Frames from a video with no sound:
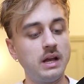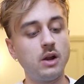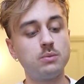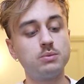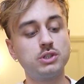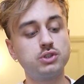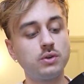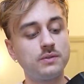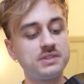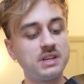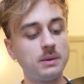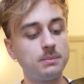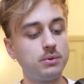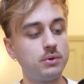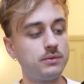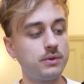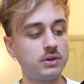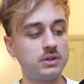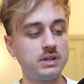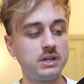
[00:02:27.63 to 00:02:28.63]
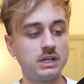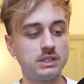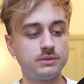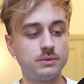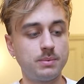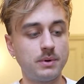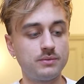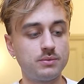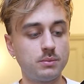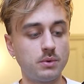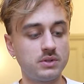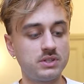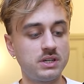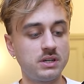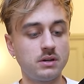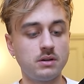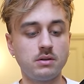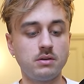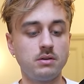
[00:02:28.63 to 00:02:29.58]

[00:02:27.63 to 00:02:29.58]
Alors, moi, je trouve ça un peu overkill, hein, je veux pas vous mentir.